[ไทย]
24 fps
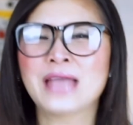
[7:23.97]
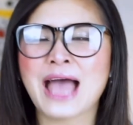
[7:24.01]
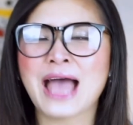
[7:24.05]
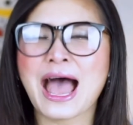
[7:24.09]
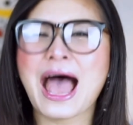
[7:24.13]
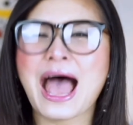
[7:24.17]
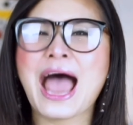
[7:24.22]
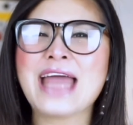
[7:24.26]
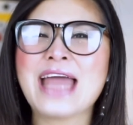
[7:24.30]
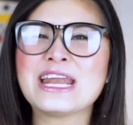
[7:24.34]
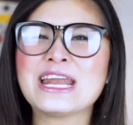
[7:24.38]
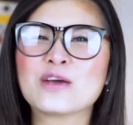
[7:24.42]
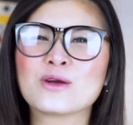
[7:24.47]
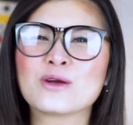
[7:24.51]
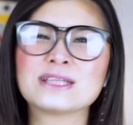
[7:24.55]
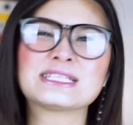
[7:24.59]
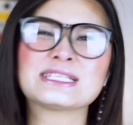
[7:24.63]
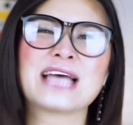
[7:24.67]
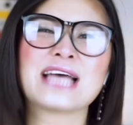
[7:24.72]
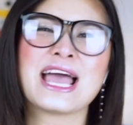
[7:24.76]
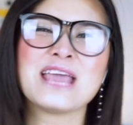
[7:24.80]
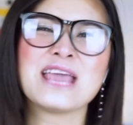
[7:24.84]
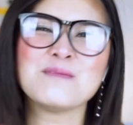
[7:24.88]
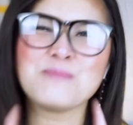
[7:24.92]
อ้ายเนี่ยก็
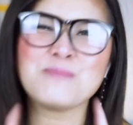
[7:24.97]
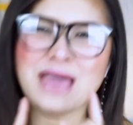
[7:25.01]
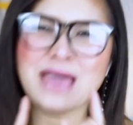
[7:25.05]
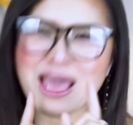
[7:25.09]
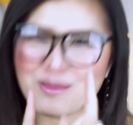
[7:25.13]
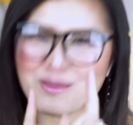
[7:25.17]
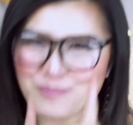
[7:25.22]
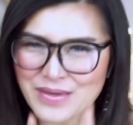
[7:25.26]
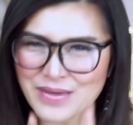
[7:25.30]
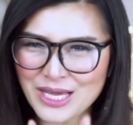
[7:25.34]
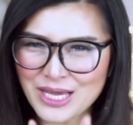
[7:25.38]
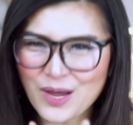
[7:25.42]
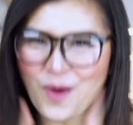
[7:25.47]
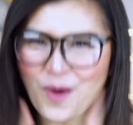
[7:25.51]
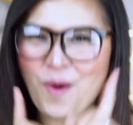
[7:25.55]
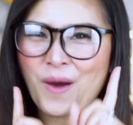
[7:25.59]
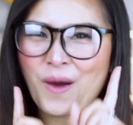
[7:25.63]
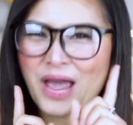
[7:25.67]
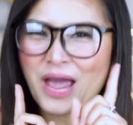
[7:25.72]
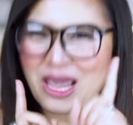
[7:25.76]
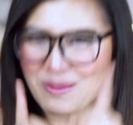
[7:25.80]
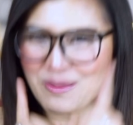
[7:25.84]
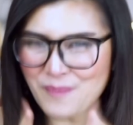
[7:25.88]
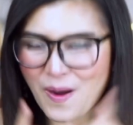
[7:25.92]
จะให้แม่ไปขอ
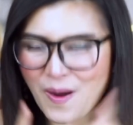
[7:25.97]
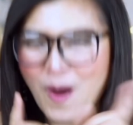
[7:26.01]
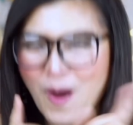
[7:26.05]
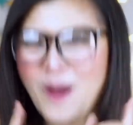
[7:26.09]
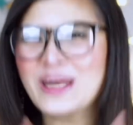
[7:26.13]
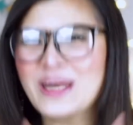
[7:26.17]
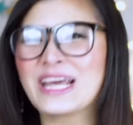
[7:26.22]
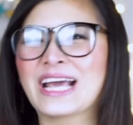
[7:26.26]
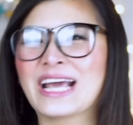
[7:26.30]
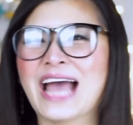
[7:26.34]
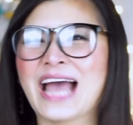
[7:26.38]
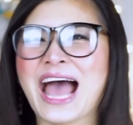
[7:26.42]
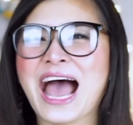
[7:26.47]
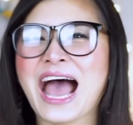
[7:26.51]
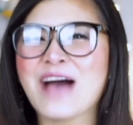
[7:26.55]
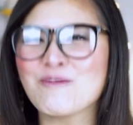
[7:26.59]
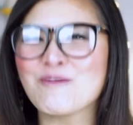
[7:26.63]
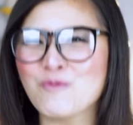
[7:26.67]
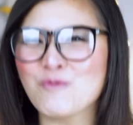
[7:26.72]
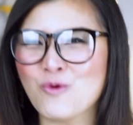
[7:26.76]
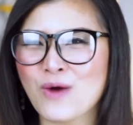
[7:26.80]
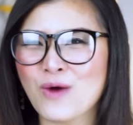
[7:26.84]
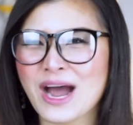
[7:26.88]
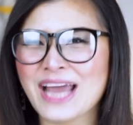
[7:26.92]
ให้พ่อเนี่ยฆ่า
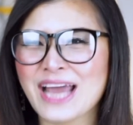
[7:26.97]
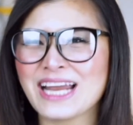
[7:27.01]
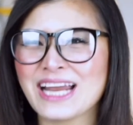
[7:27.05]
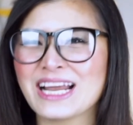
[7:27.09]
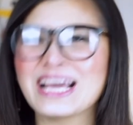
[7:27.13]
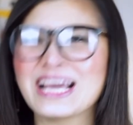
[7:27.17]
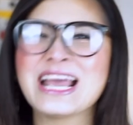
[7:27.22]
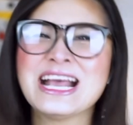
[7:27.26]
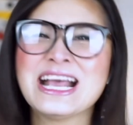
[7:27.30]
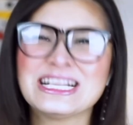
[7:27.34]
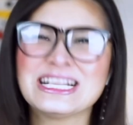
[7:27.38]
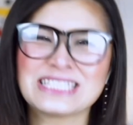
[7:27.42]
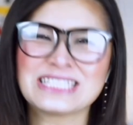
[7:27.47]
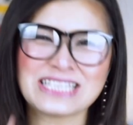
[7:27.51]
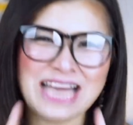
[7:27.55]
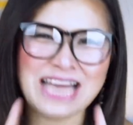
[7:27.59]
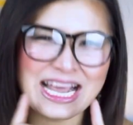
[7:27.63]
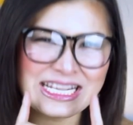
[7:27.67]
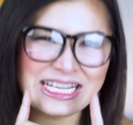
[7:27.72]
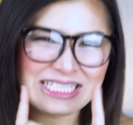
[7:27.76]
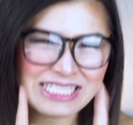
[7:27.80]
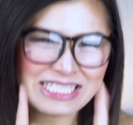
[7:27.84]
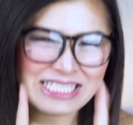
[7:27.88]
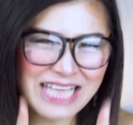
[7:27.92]
วัวให้เลยจะได้
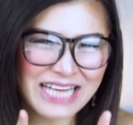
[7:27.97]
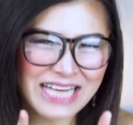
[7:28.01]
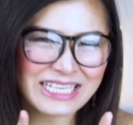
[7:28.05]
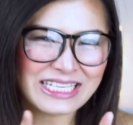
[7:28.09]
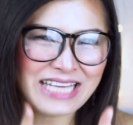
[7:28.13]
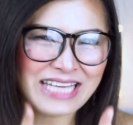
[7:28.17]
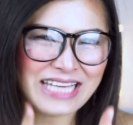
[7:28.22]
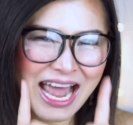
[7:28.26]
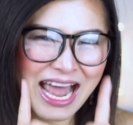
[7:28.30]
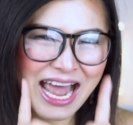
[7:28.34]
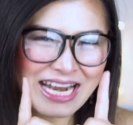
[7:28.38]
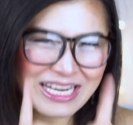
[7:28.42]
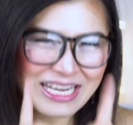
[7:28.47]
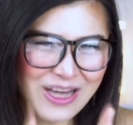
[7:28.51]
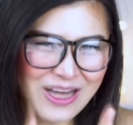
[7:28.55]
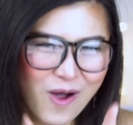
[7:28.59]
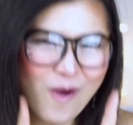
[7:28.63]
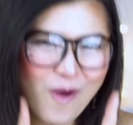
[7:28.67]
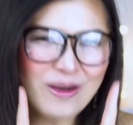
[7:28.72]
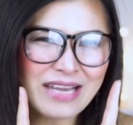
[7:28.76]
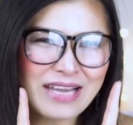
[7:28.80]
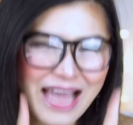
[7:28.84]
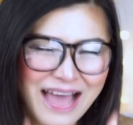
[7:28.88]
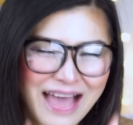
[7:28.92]
จัดงานดอ
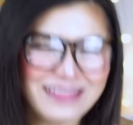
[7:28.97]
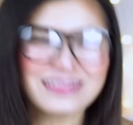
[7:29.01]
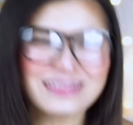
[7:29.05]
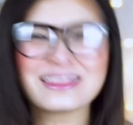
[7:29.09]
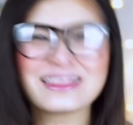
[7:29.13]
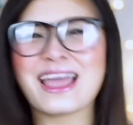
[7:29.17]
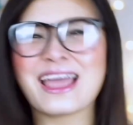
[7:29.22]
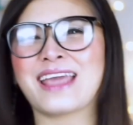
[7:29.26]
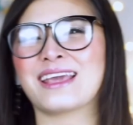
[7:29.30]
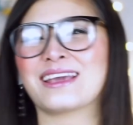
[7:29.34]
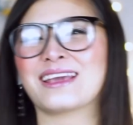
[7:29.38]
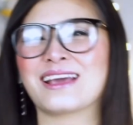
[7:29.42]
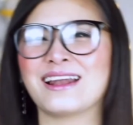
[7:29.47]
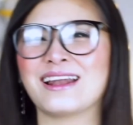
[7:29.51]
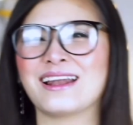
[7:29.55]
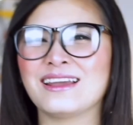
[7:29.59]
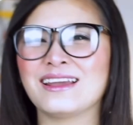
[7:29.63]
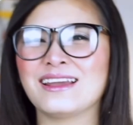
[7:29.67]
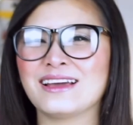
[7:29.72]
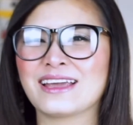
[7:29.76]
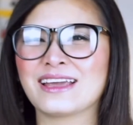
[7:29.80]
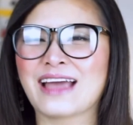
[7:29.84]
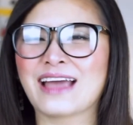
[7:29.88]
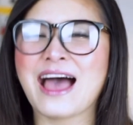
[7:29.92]
งงานแต่งกันเล
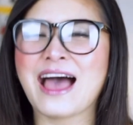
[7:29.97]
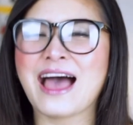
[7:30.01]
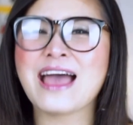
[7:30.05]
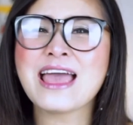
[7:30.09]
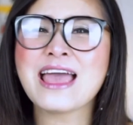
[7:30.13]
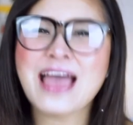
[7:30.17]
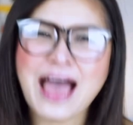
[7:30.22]
ยค่ะ